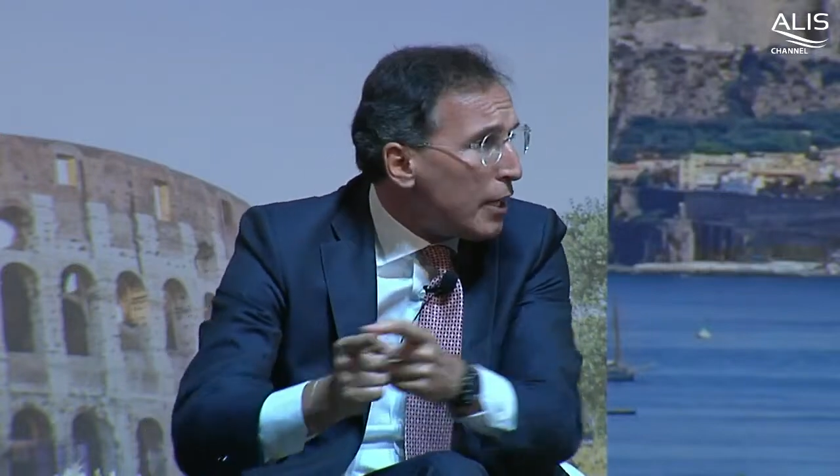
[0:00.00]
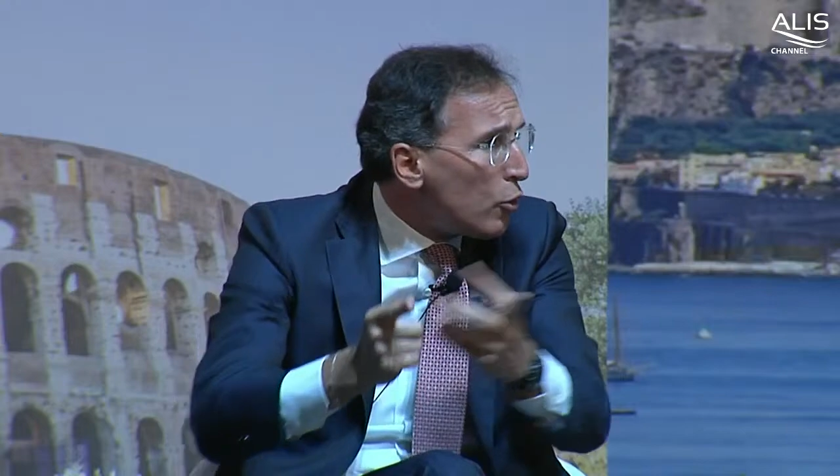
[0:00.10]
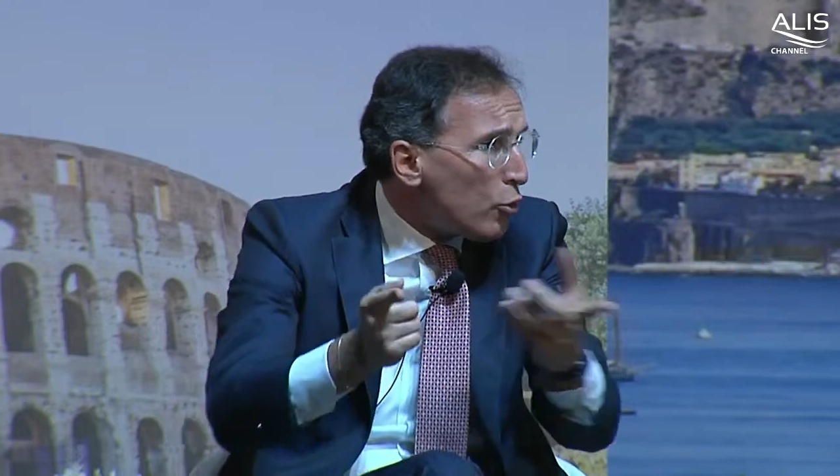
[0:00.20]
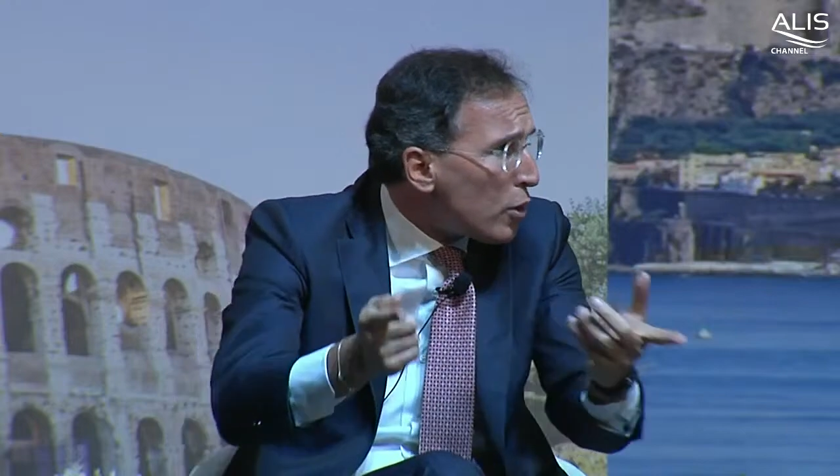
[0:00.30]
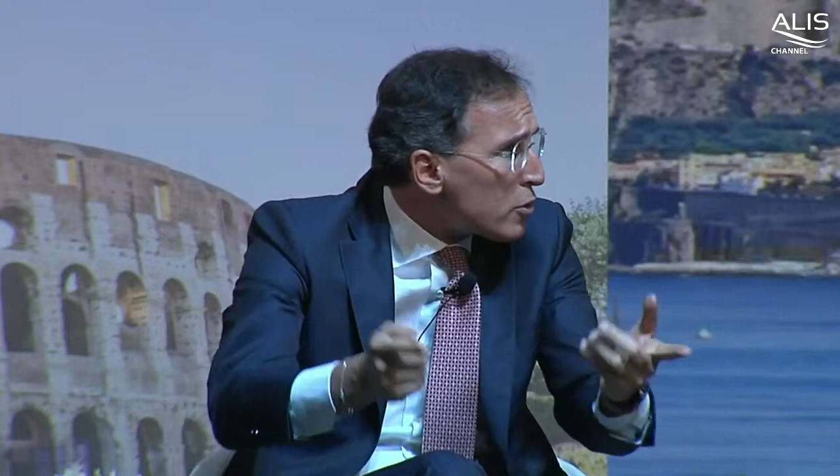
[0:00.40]
E non
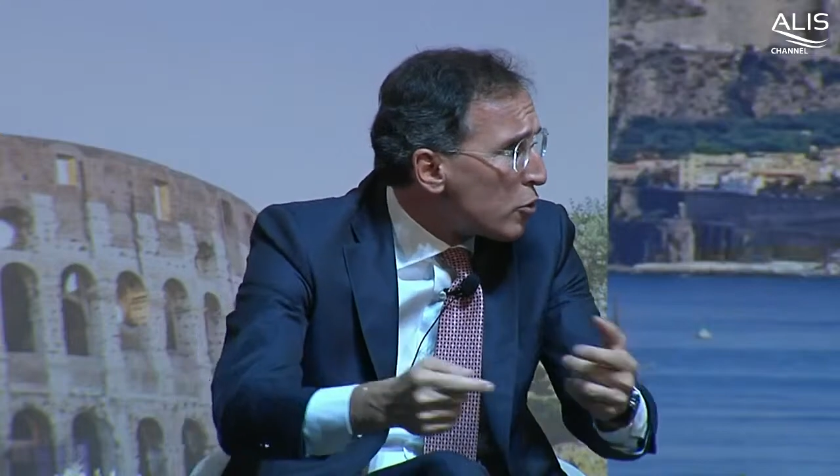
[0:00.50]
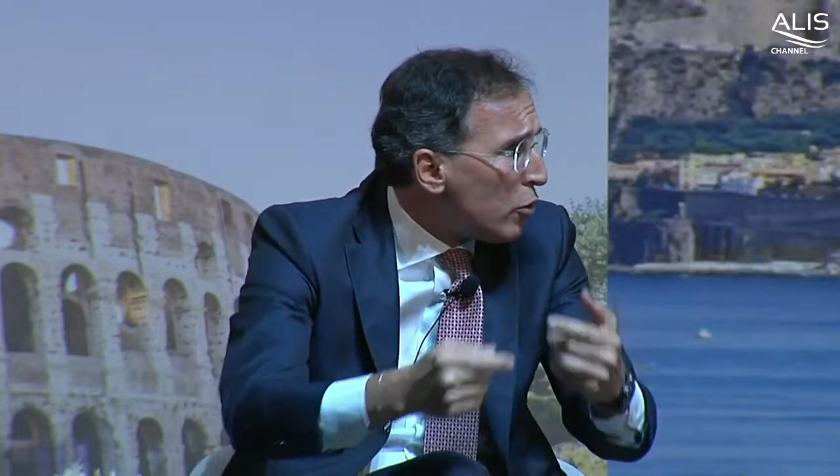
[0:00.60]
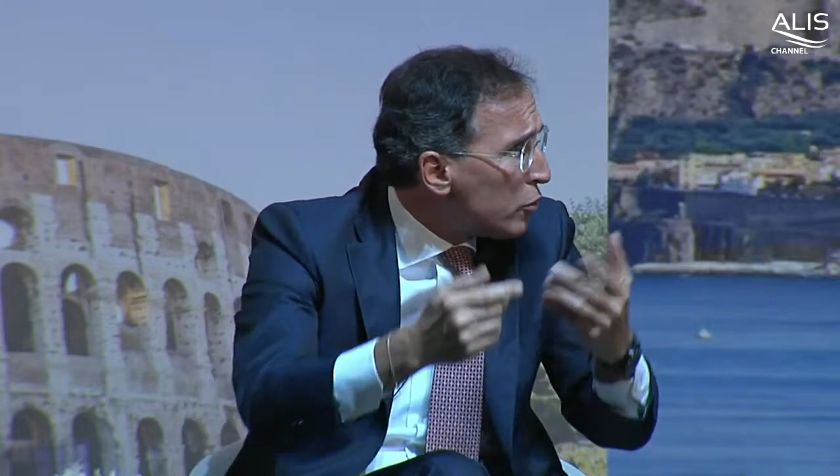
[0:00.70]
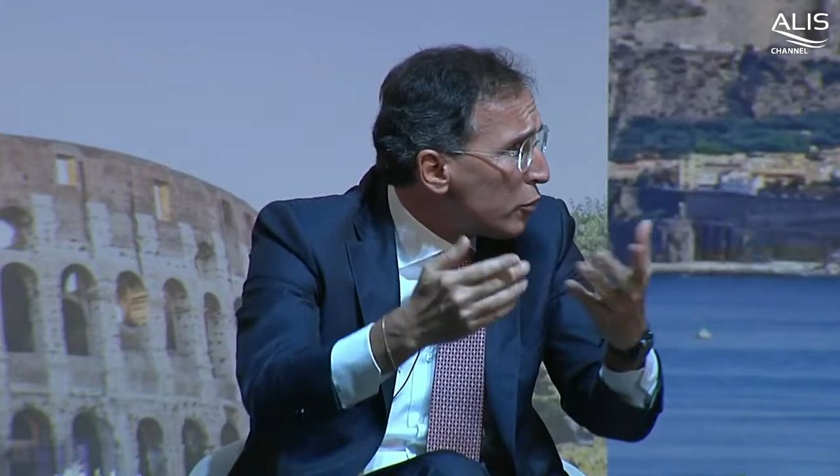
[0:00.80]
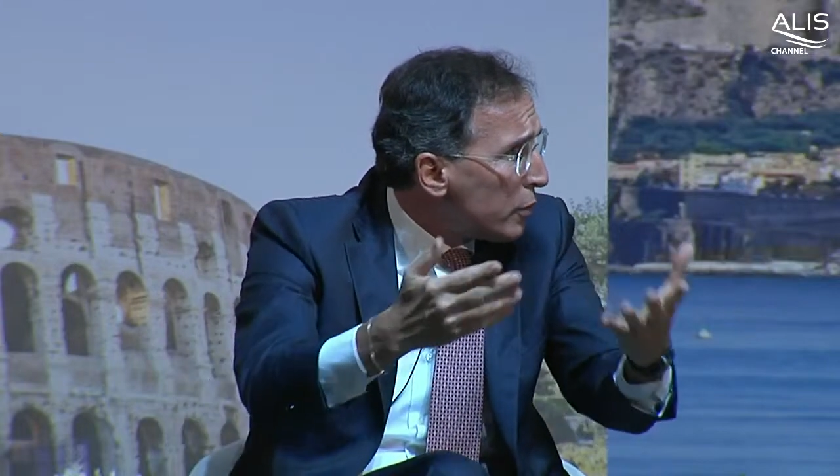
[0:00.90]
lo
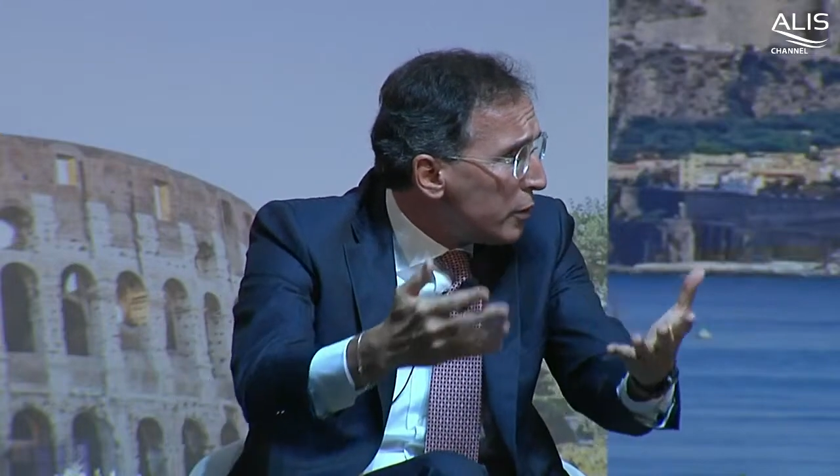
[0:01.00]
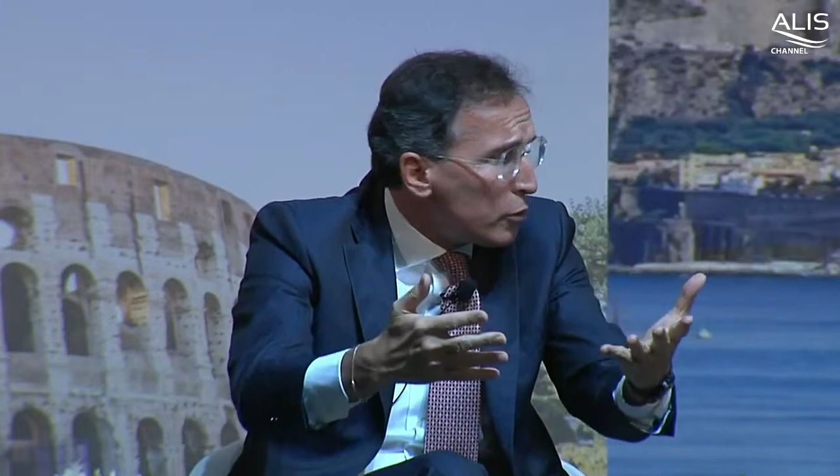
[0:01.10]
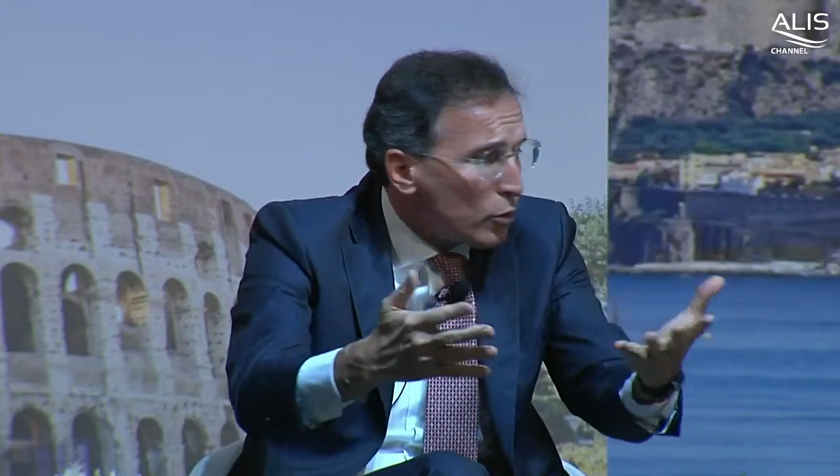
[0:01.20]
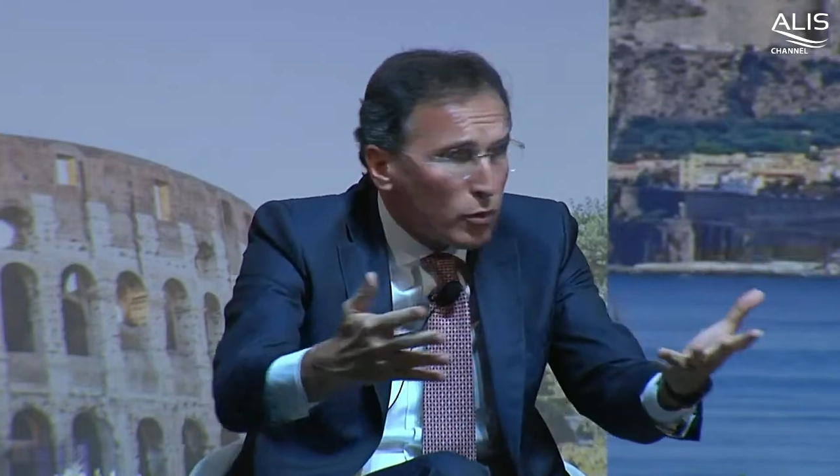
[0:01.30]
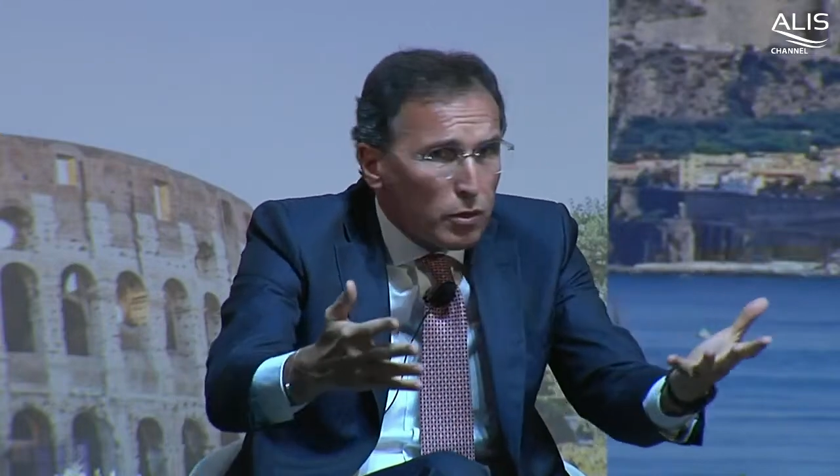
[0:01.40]
nascondono e
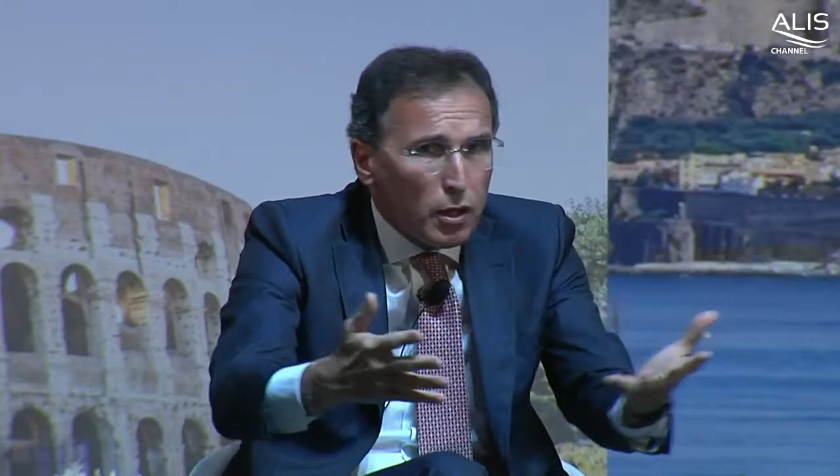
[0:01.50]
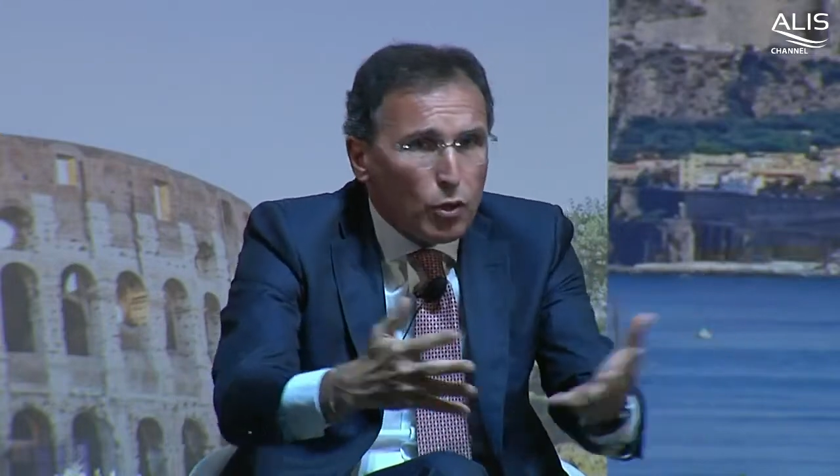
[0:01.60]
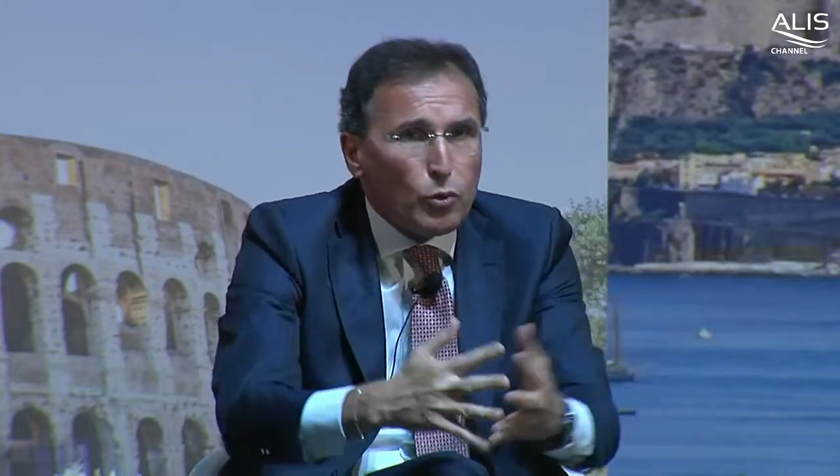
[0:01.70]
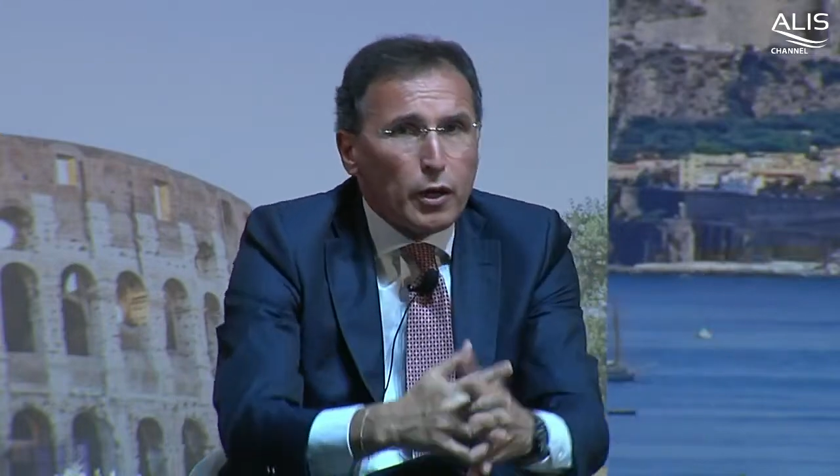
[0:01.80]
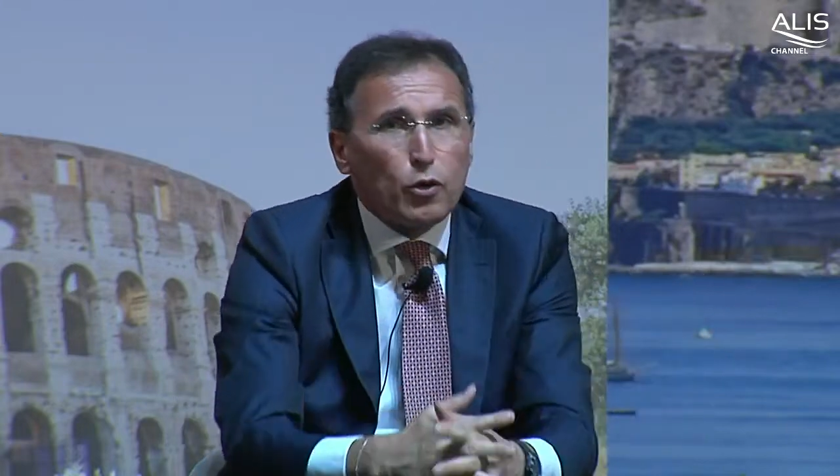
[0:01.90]
dicono
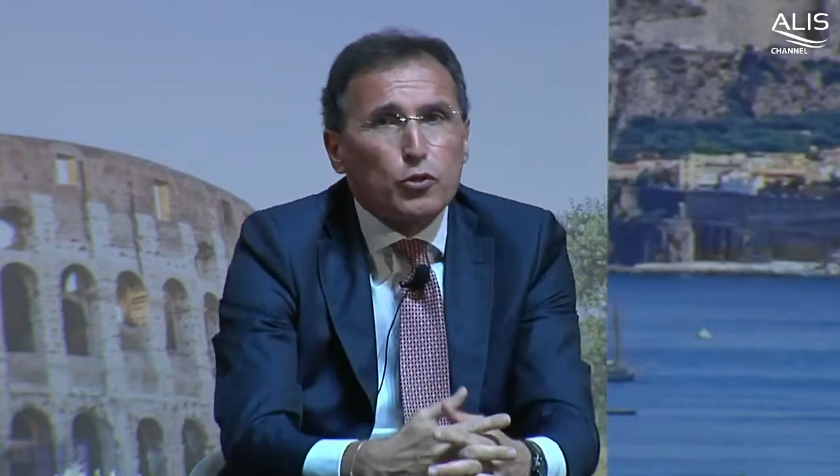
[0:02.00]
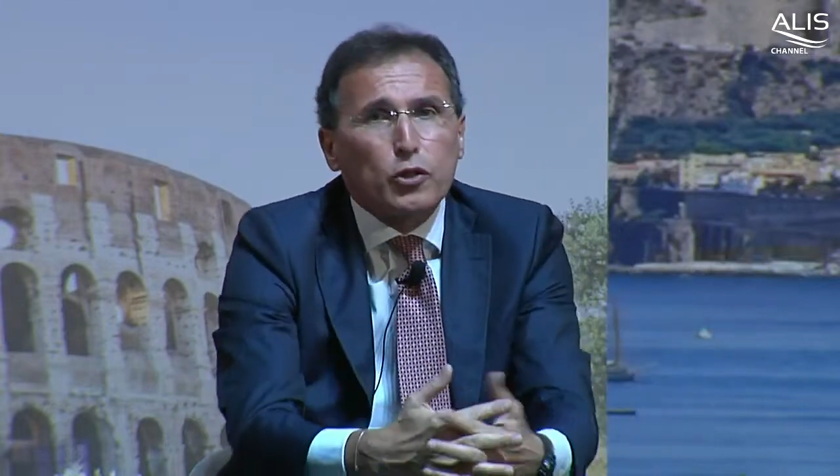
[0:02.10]
alcune cose.